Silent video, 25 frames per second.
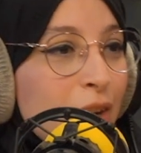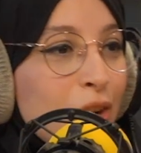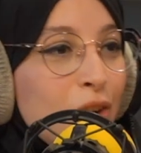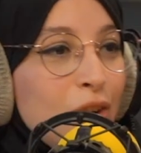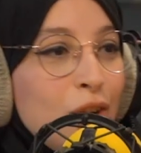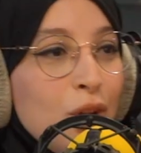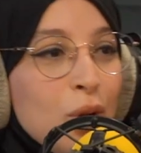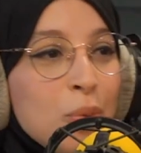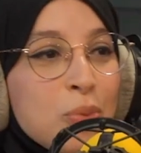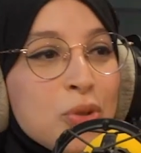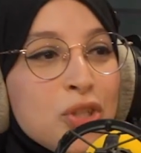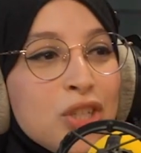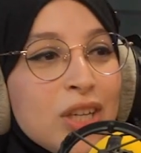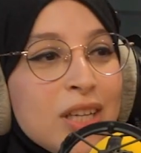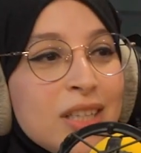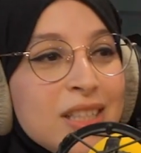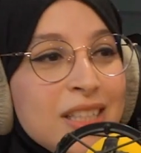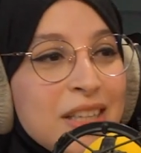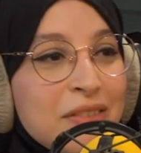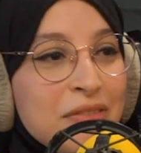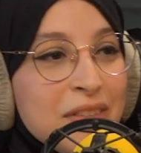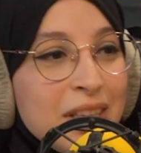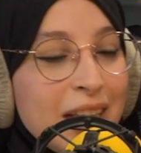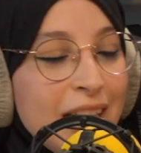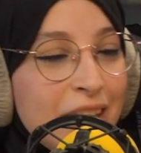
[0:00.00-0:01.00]
لوبجيكتيف
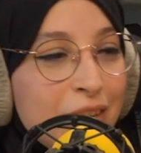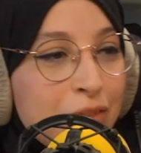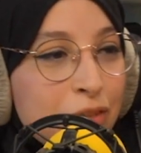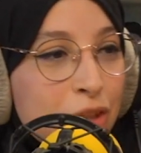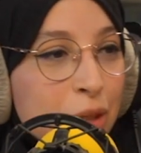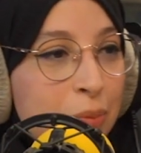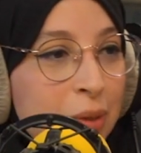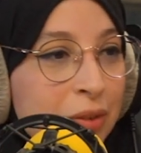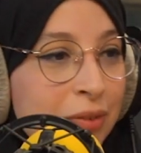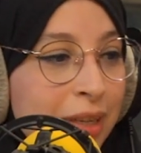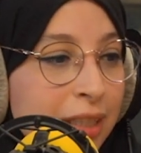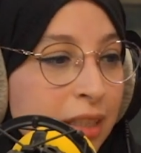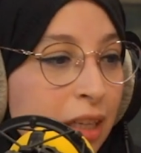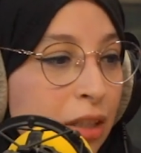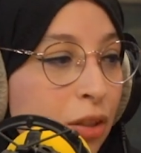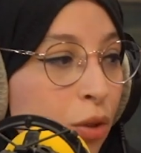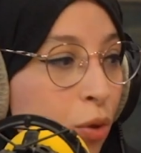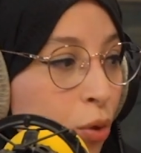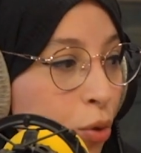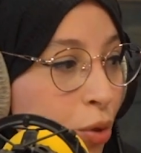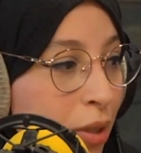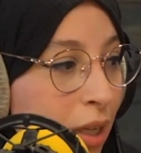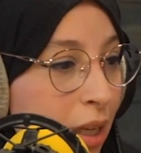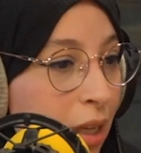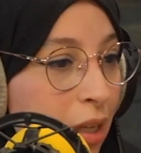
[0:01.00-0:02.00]
تاعي في 2024
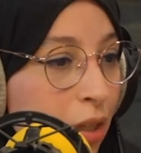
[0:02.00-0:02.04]
آه،